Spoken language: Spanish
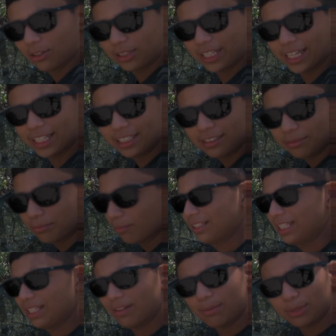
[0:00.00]
lo tienen
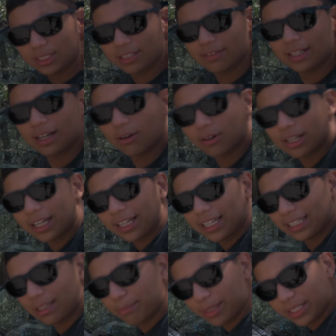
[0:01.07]
y vamos a ver ahora qué tan